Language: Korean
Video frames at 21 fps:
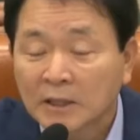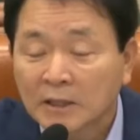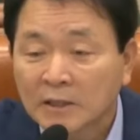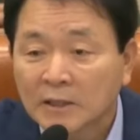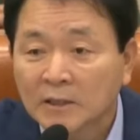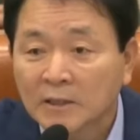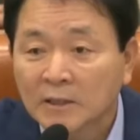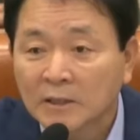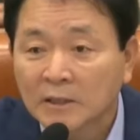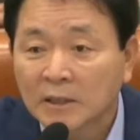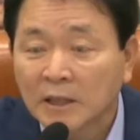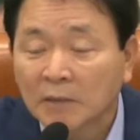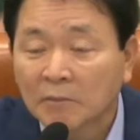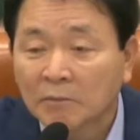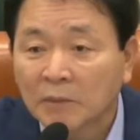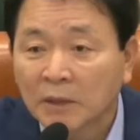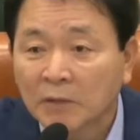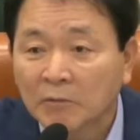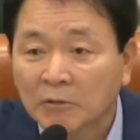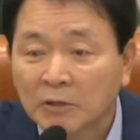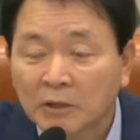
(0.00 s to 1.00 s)
그거를
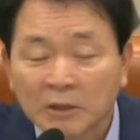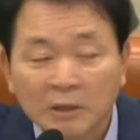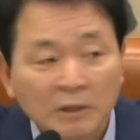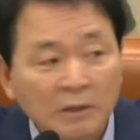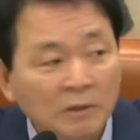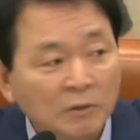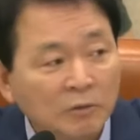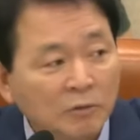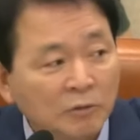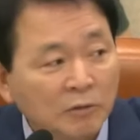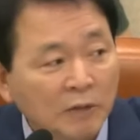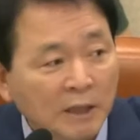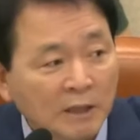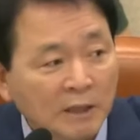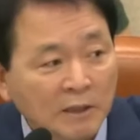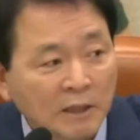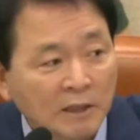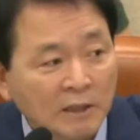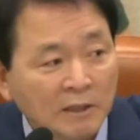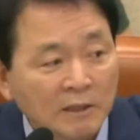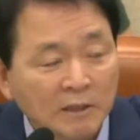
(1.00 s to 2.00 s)
아마 우리 두
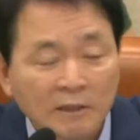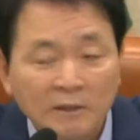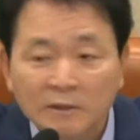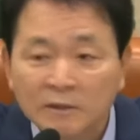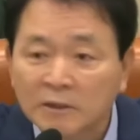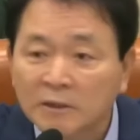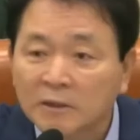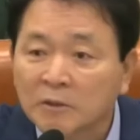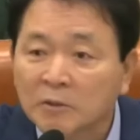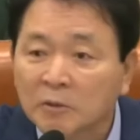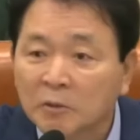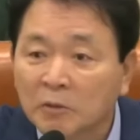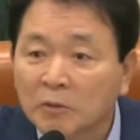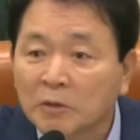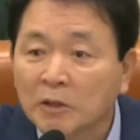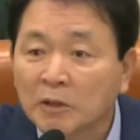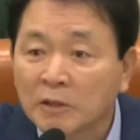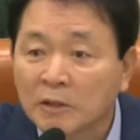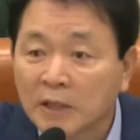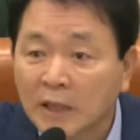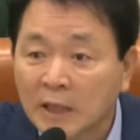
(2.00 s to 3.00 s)
간사님께서
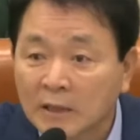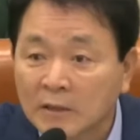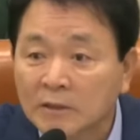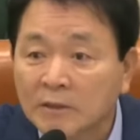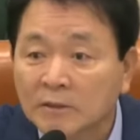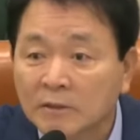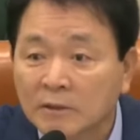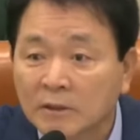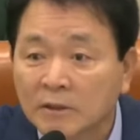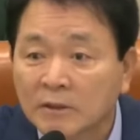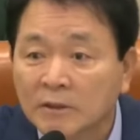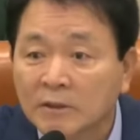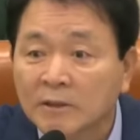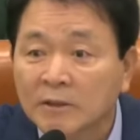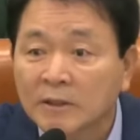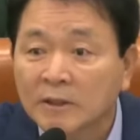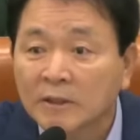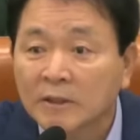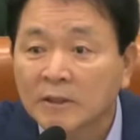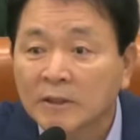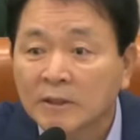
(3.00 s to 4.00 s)
고려를 하셔서
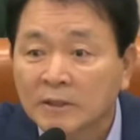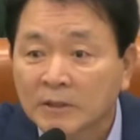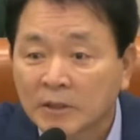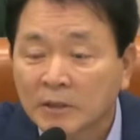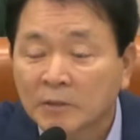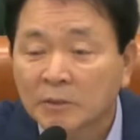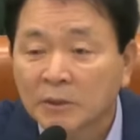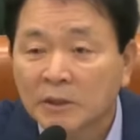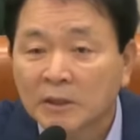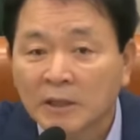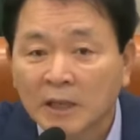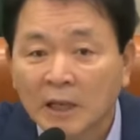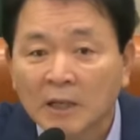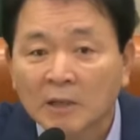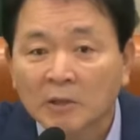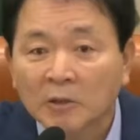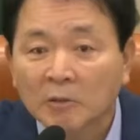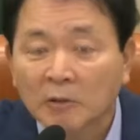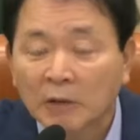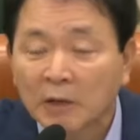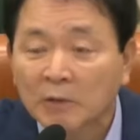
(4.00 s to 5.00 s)
협의를 한
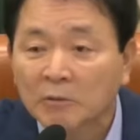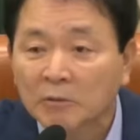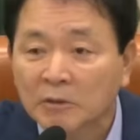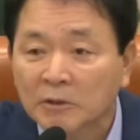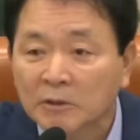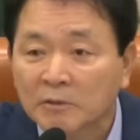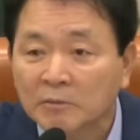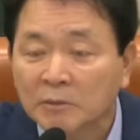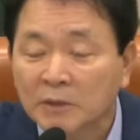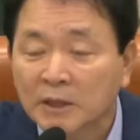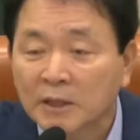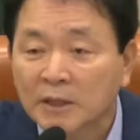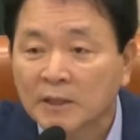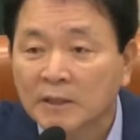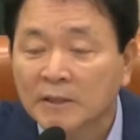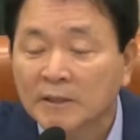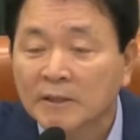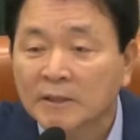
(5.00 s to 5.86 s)
거로 알고 있습니다.